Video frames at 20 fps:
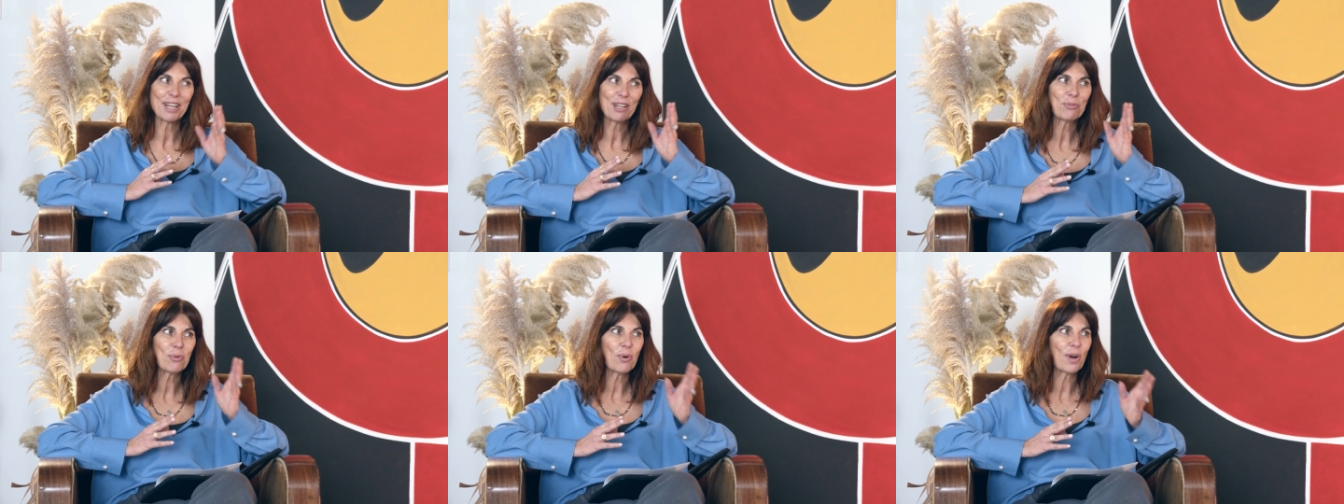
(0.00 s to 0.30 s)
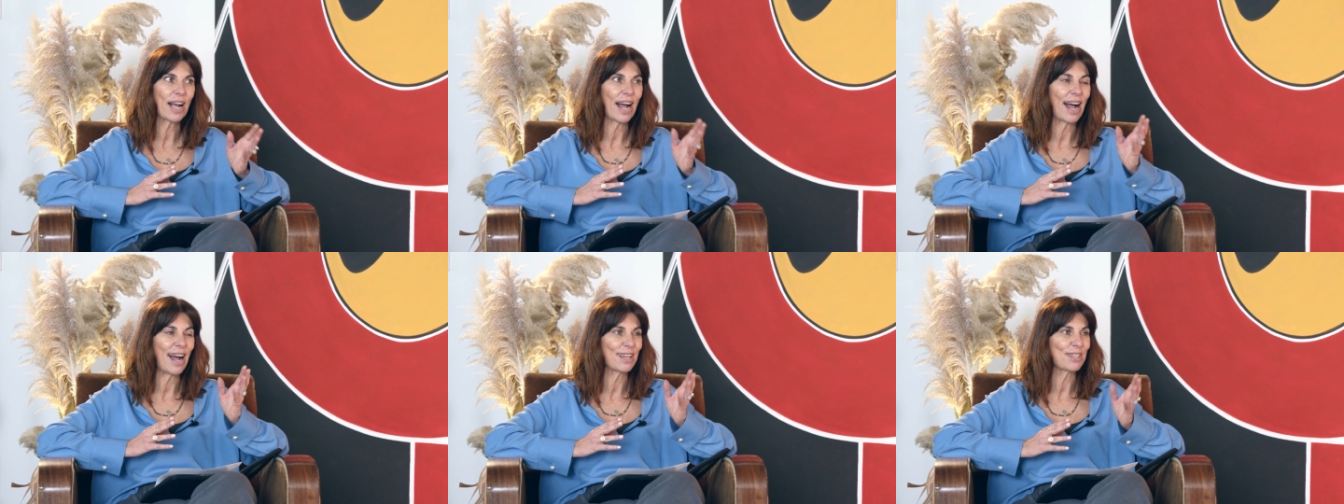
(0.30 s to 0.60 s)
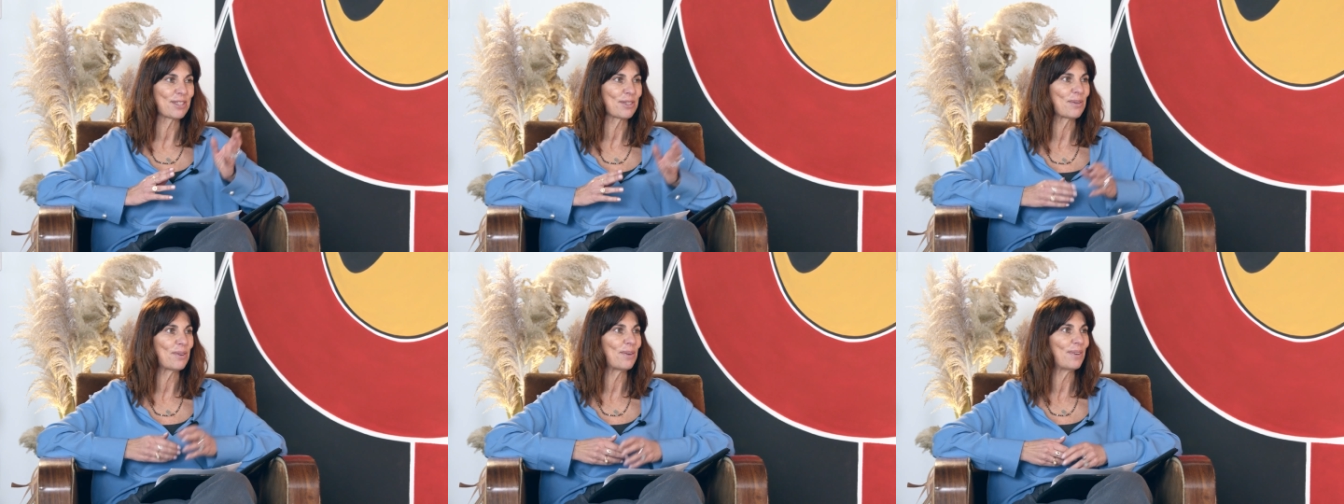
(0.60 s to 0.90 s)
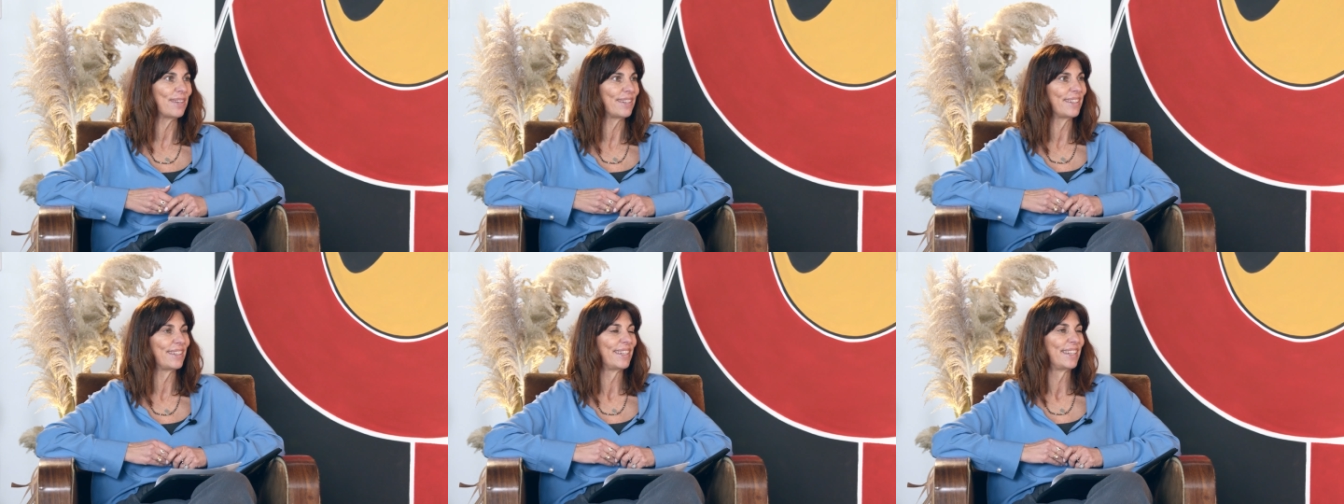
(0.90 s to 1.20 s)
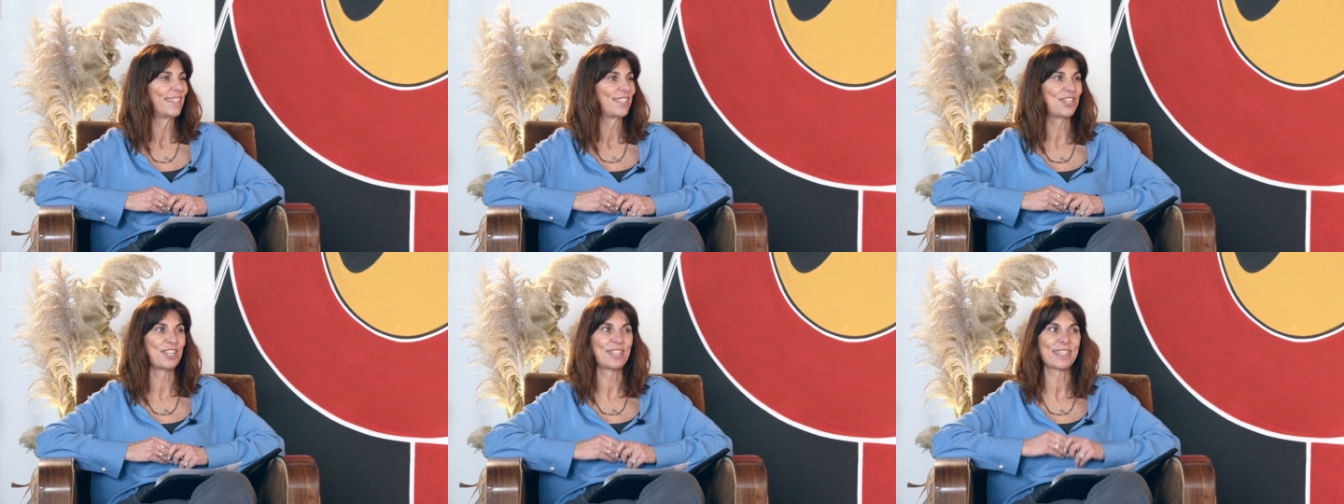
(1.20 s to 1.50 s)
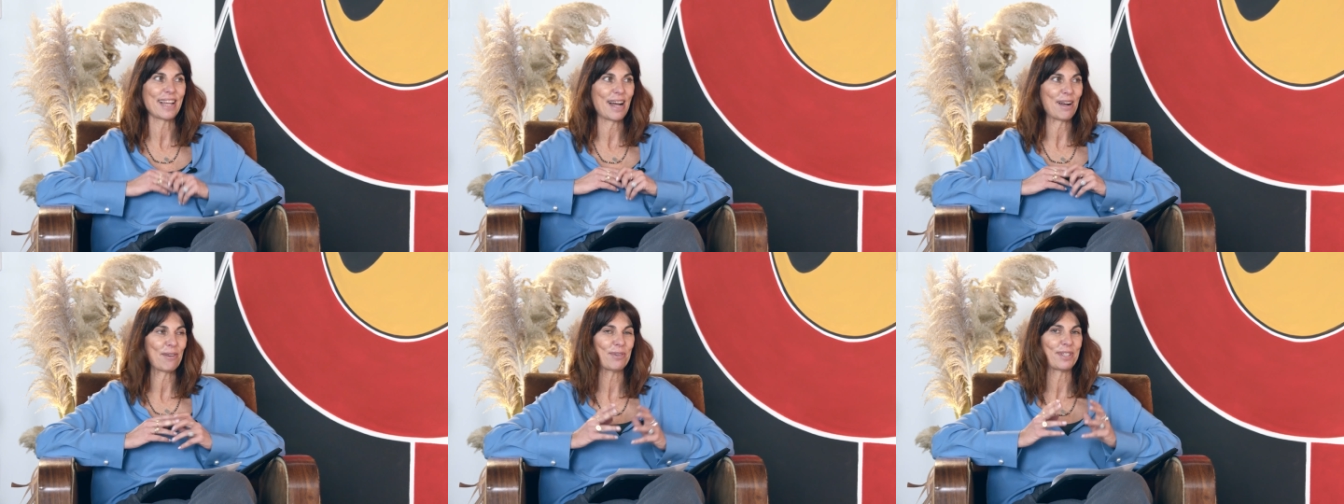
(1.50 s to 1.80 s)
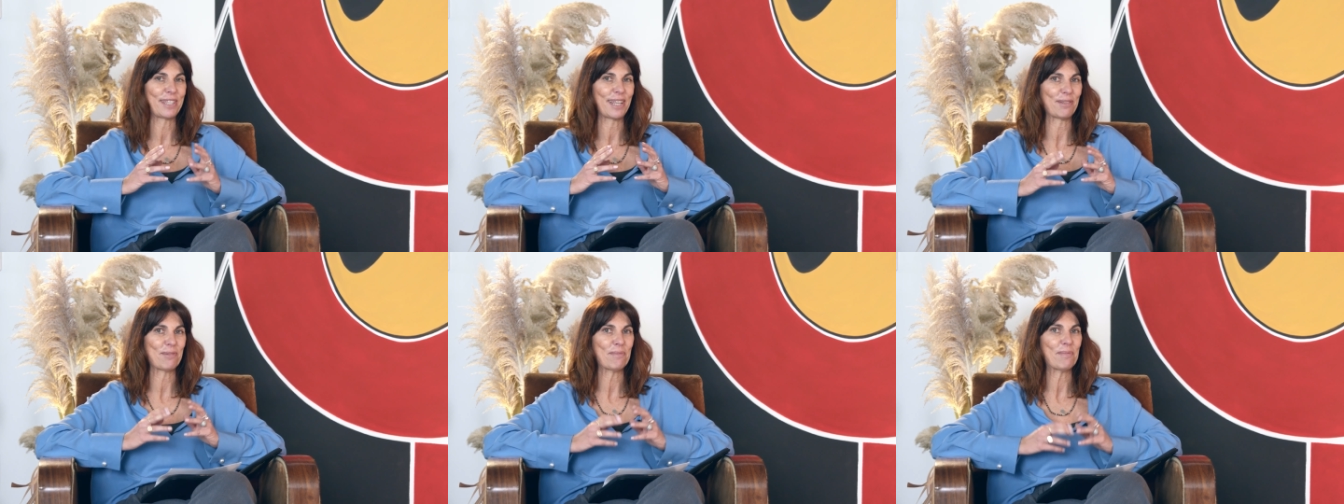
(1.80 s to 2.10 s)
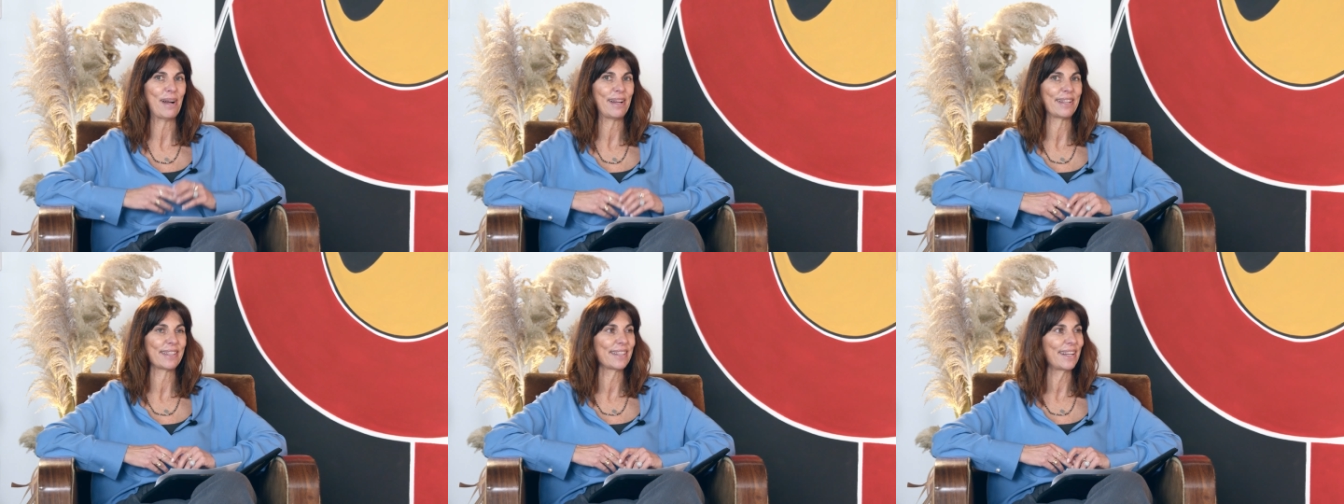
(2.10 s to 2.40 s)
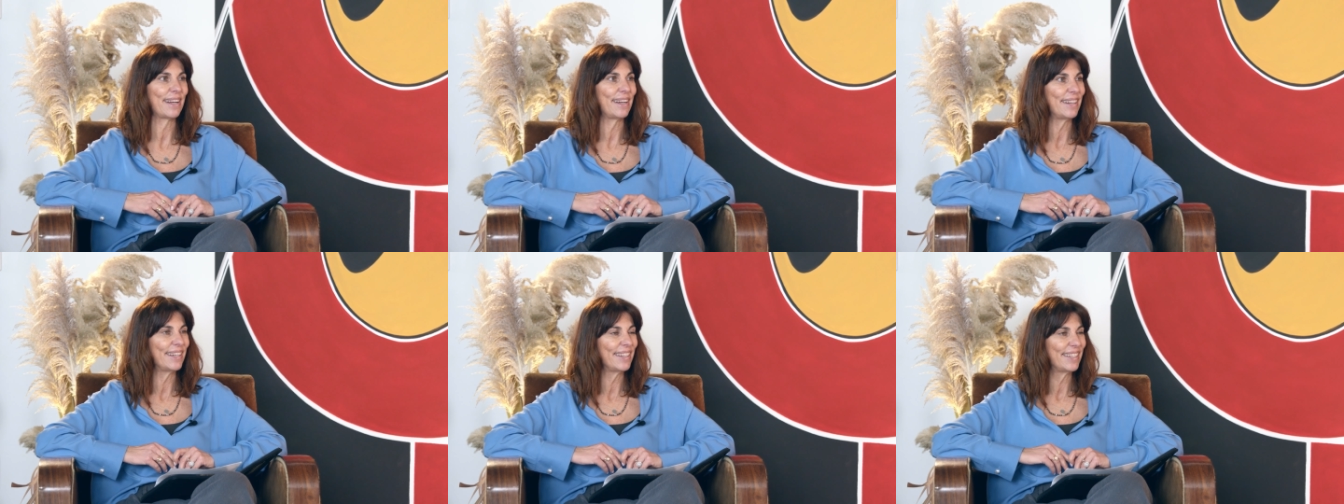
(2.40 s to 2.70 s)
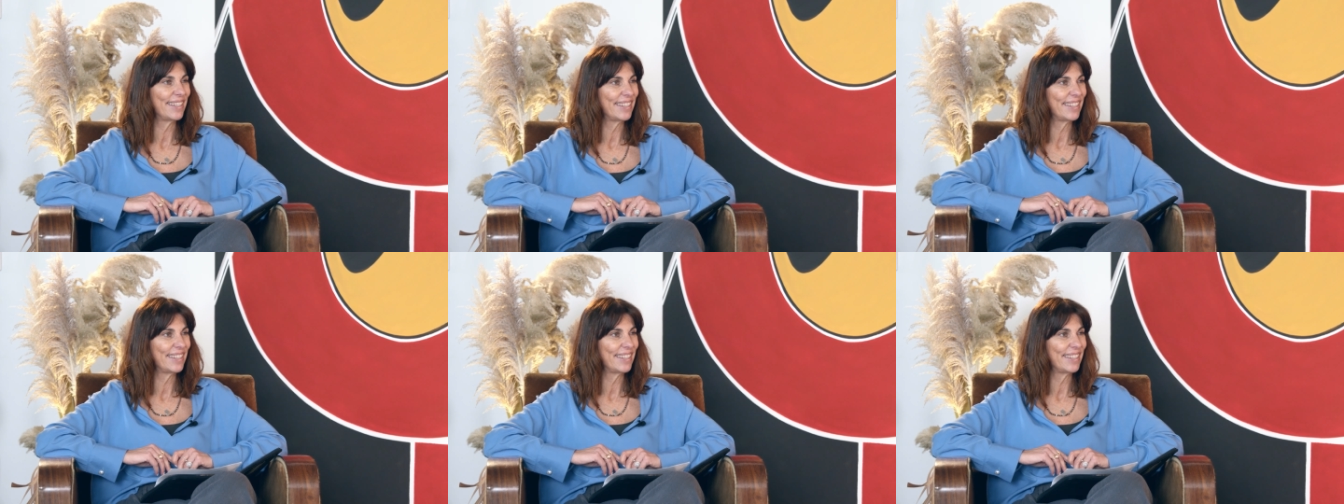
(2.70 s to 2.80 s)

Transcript: nel tuo caso ci sta questa domanda.